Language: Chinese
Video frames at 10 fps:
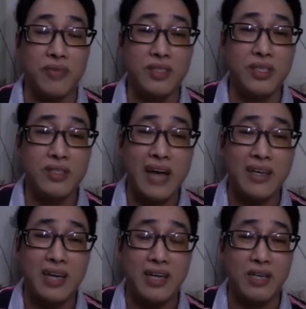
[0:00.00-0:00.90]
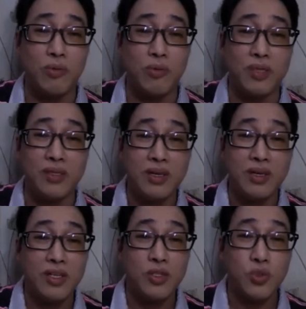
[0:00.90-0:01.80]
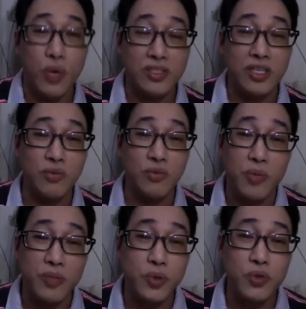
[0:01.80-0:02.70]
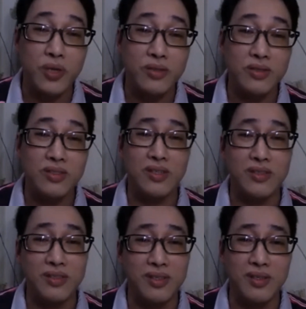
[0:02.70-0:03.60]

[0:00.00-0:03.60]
反正爱康给我们赚钱，我们不赚是真的是